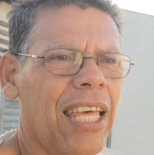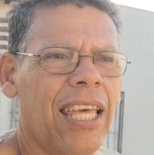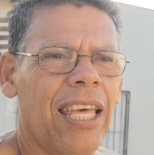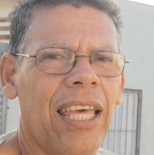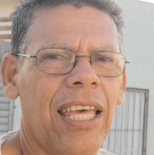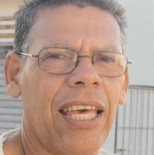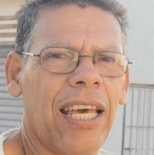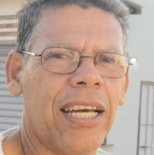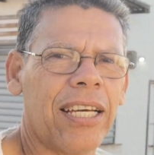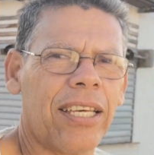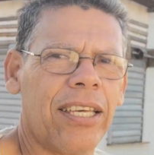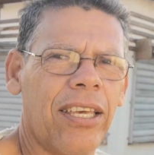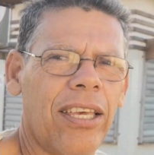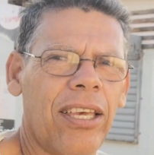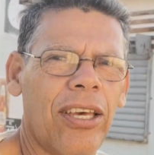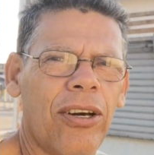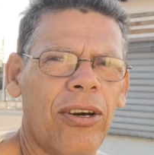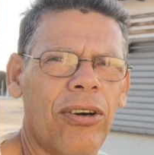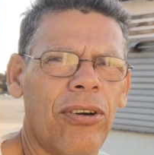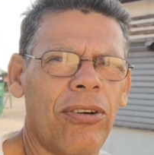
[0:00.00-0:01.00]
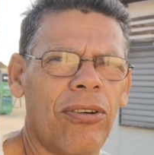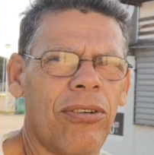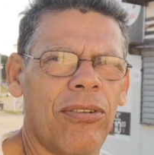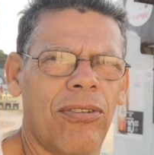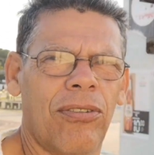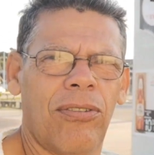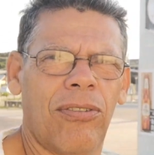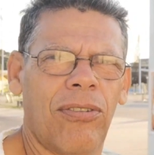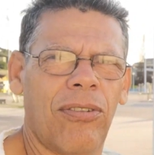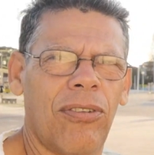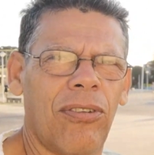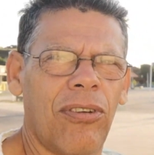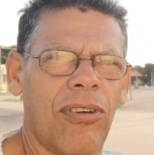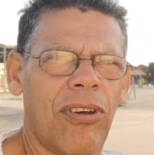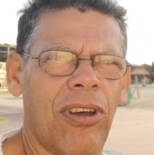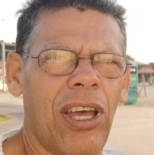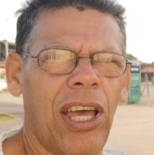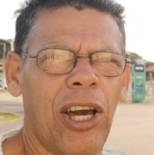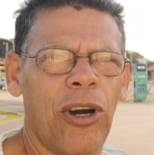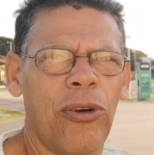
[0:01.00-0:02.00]
E aqui ó,
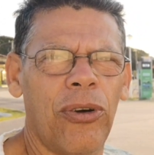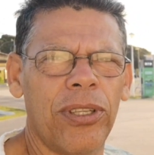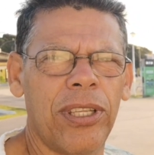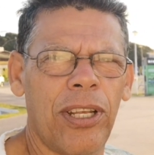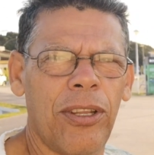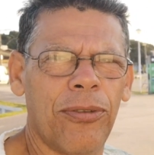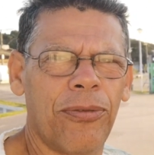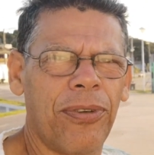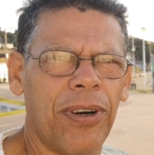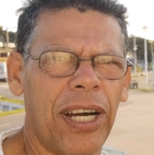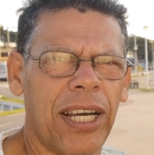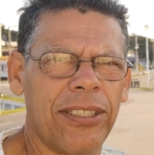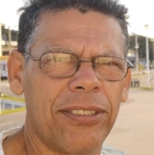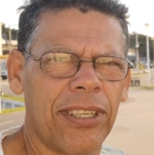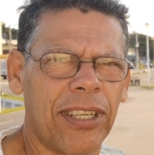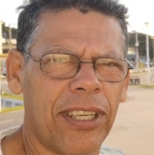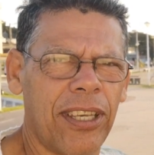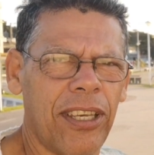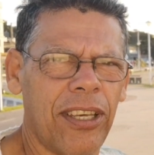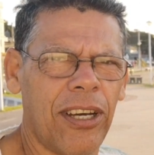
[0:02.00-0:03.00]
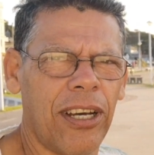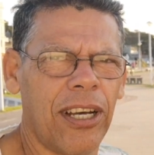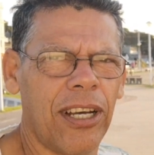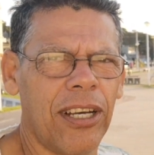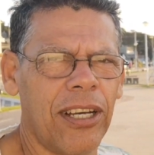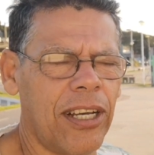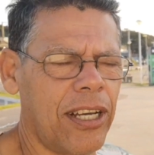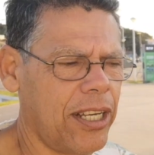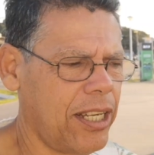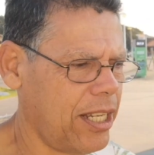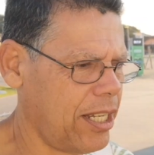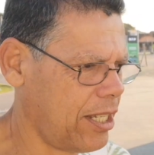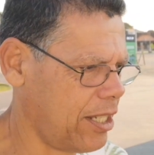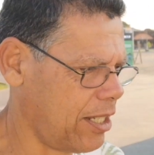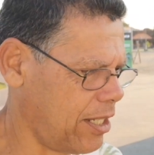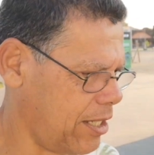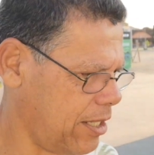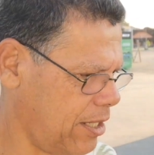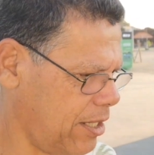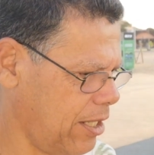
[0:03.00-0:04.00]
é onde ele faz aqui, ó,
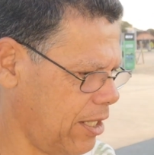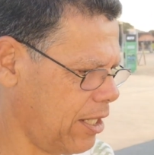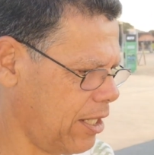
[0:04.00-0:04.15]
a,